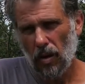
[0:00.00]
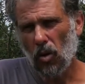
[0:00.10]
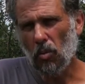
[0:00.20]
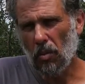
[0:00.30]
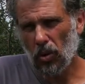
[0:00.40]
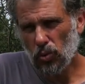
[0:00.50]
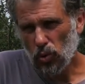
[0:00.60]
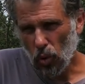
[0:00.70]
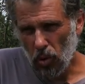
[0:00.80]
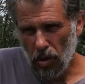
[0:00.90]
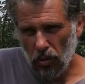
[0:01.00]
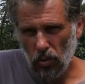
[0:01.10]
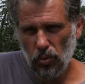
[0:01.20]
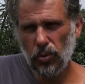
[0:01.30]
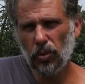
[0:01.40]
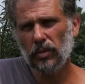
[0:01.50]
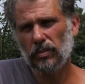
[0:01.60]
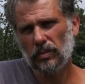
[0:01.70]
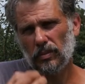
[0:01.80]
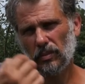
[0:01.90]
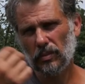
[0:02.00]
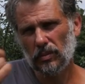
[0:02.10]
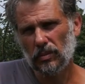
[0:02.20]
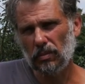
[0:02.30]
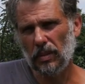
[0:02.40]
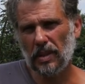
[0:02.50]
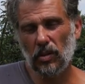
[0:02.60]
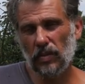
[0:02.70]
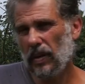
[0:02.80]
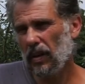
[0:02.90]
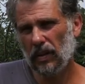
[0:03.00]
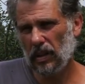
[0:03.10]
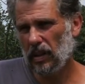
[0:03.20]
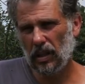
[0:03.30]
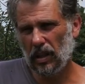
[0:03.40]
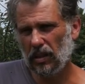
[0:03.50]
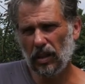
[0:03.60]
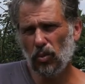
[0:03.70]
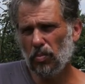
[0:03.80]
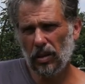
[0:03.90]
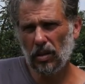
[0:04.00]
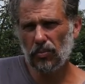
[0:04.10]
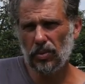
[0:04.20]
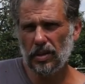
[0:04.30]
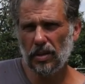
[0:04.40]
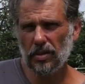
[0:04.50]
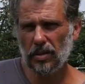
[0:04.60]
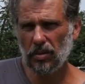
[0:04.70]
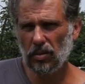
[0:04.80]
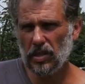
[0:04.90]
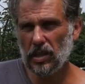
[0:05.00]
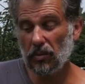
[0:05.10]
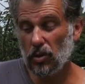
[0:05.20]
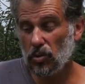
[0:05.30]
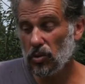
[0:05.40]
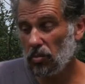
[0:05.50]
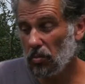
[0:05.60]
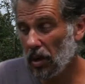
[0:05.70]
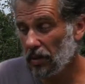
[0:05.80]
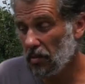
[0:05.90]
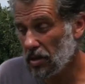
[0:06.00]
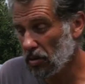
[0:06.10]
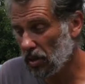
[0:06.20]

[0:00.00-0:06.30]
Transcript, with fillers: au moment où tu remets en culture, ben, tu as une terre qui est décuplée en puissance que si tu avais juste bombardé en matière